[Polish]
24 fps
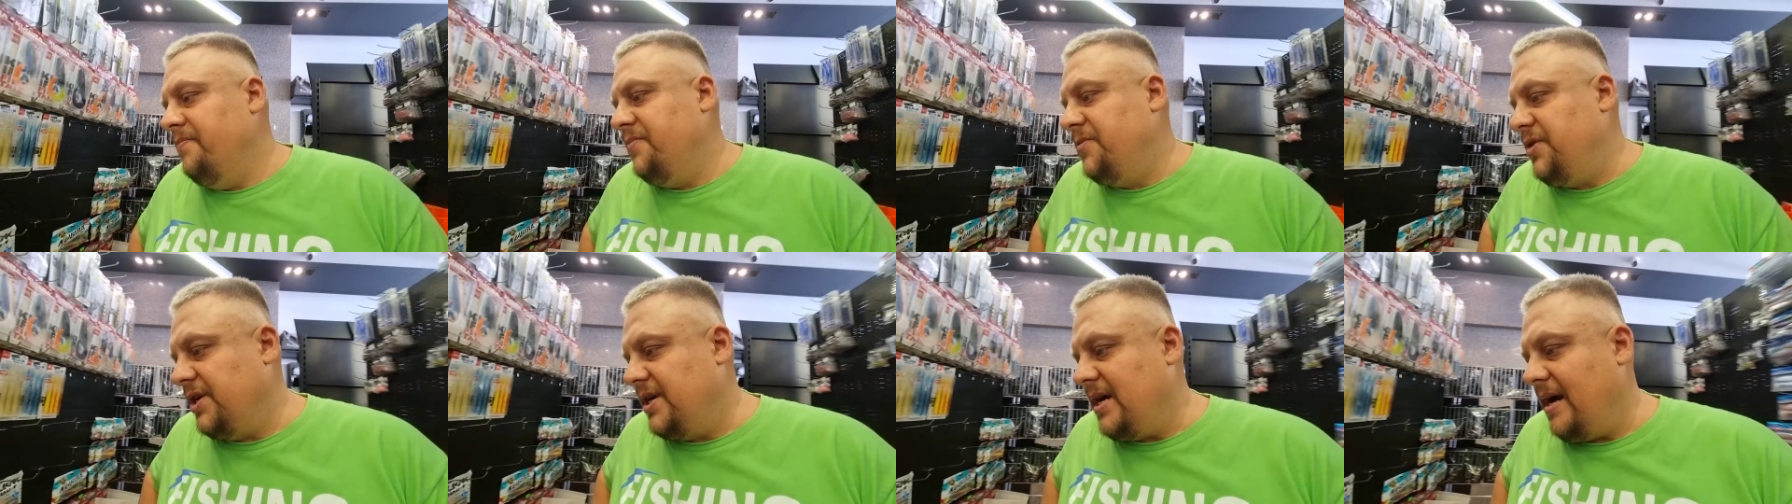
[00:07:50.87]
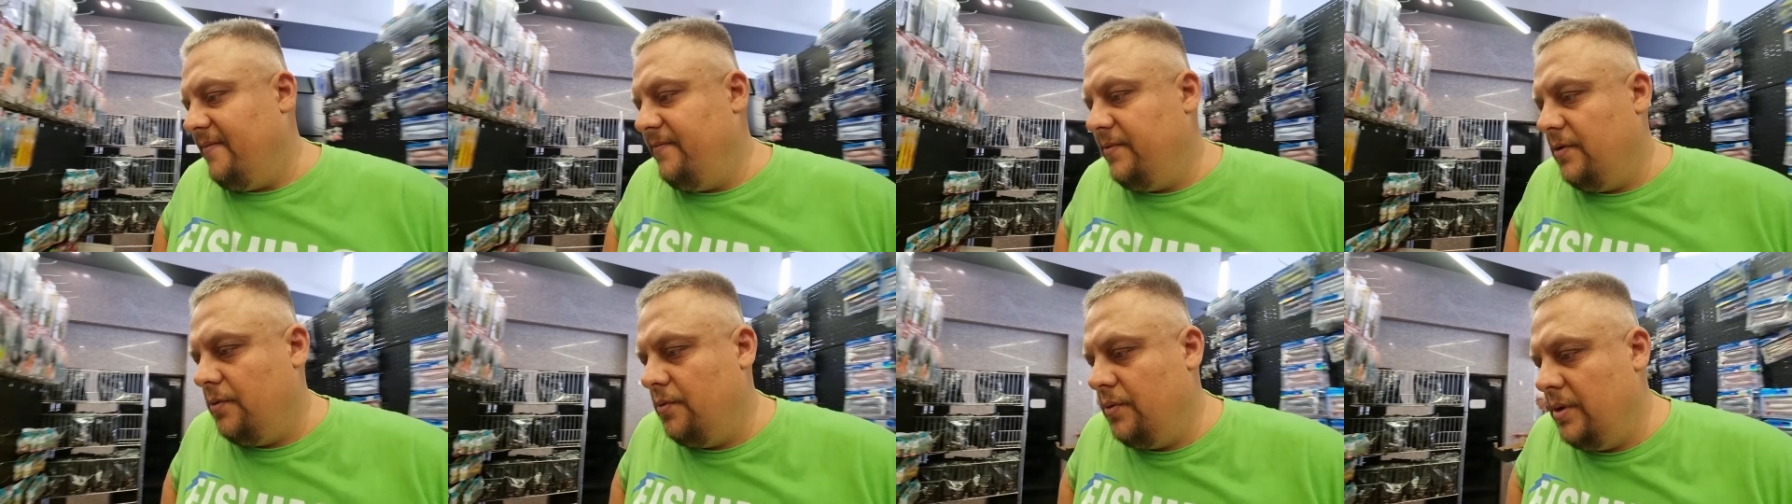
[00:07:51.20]

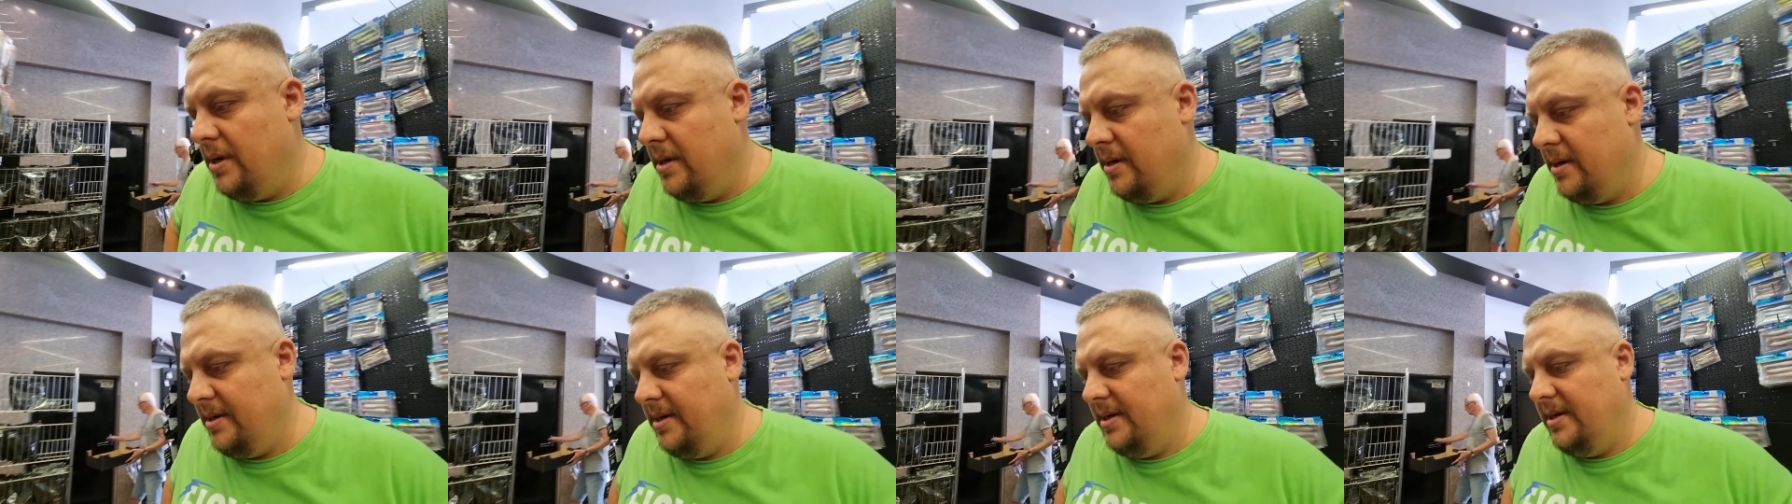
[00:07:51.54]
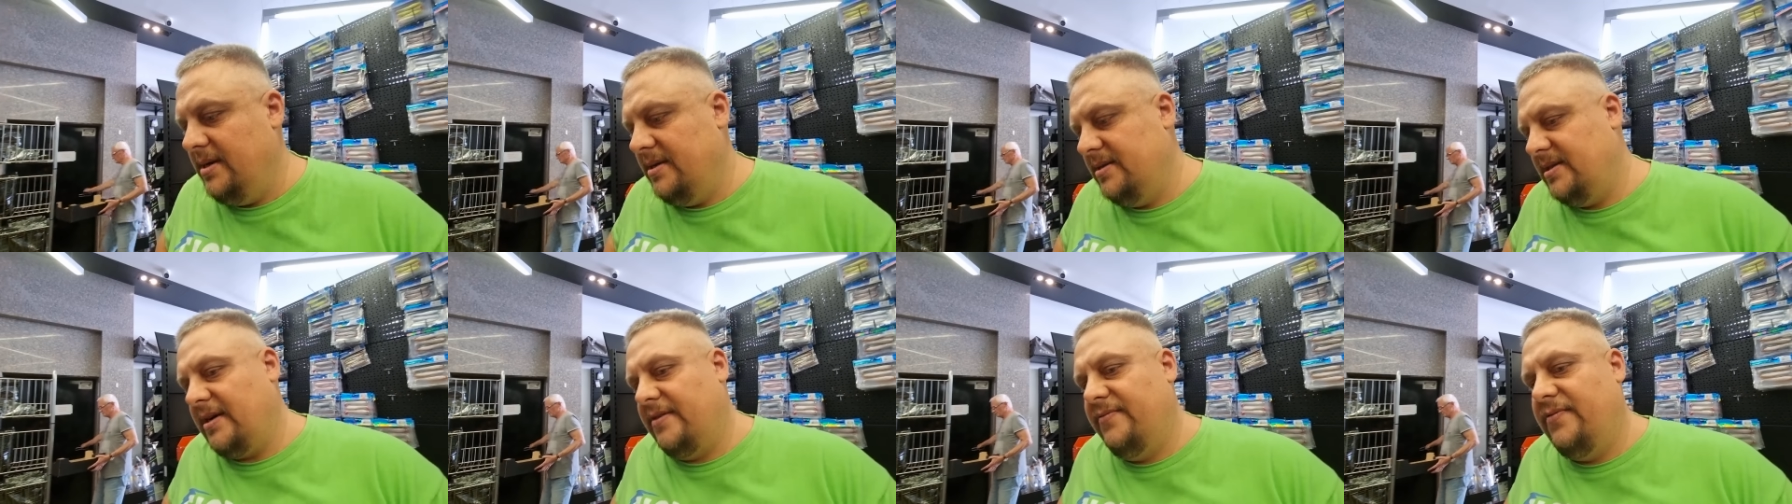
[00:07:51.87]
ciekawą
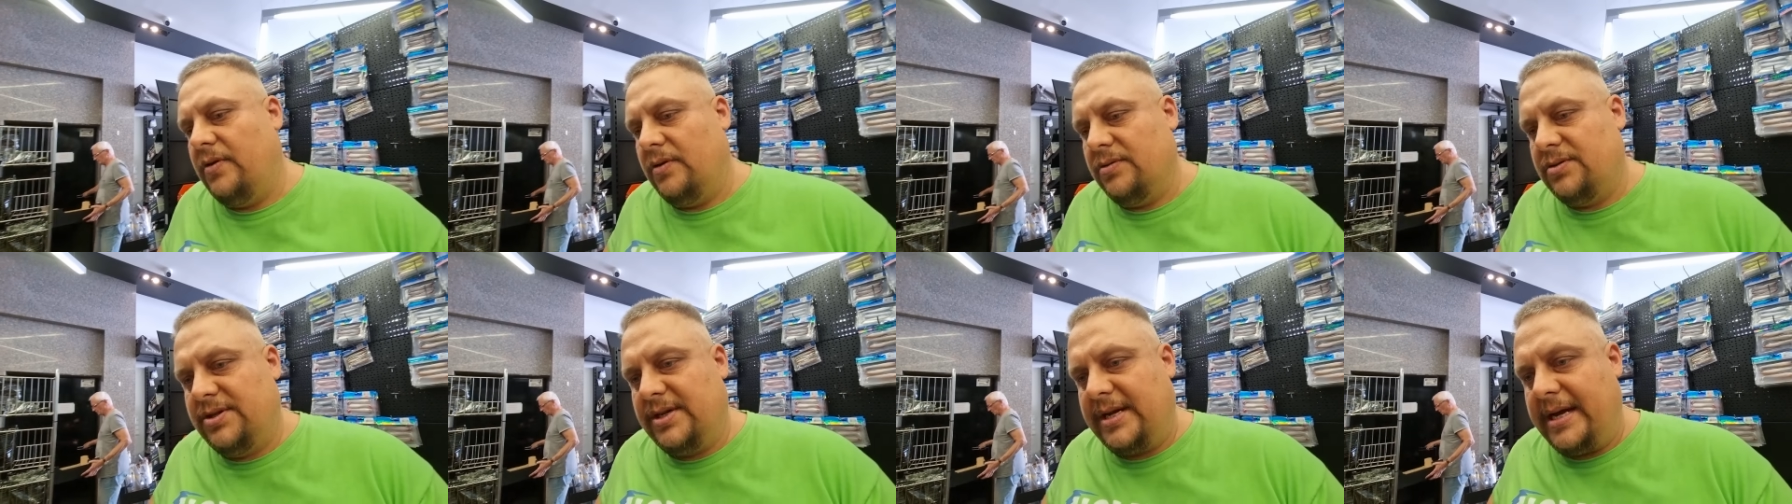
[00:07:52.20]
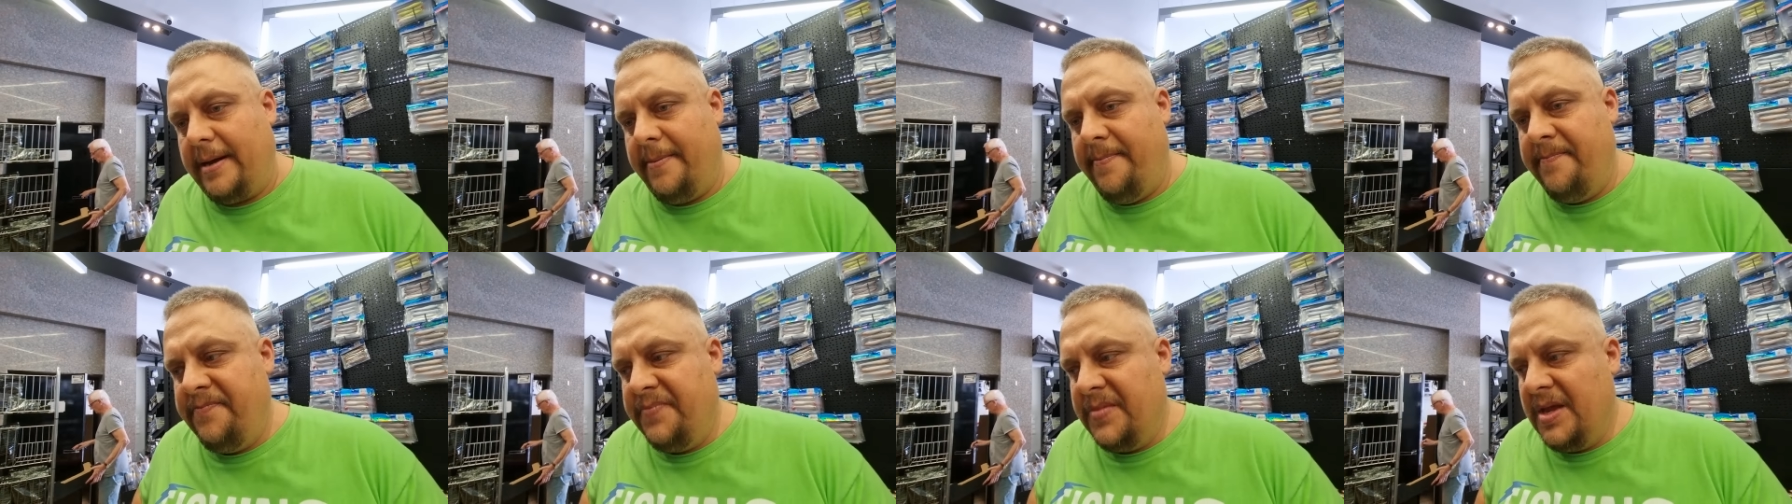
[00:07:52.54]

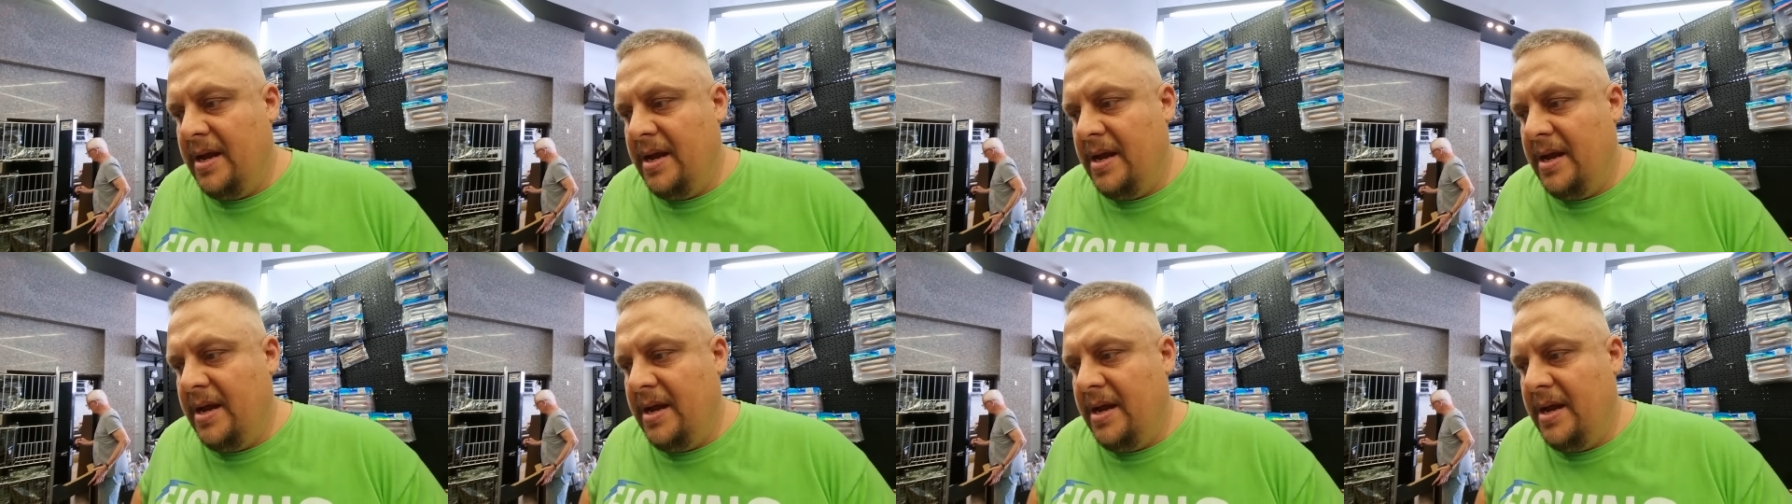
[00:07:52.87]
zagwostkę.